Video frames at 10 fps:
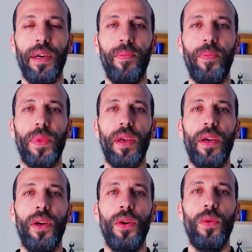ها
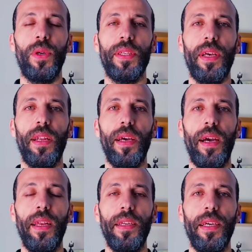وصل
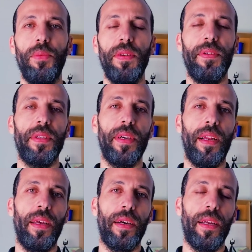على النبي في
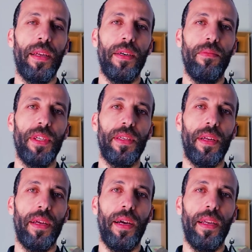التعليق اللهم
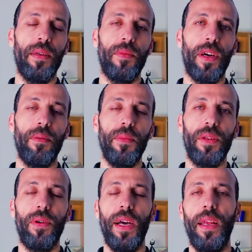صل على
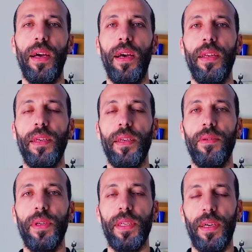محمد وعلى
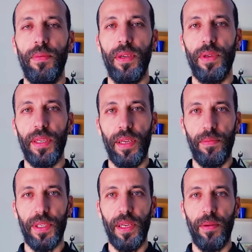اله وصحبه
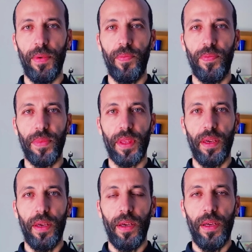وسلم تسليما
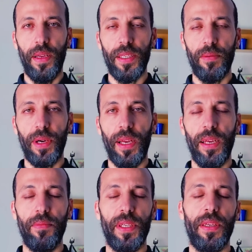لا
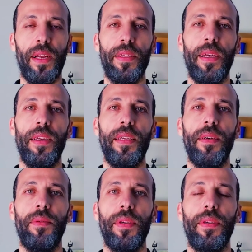تبخلن بالصلاه على
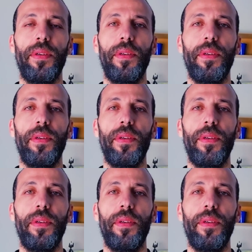النبي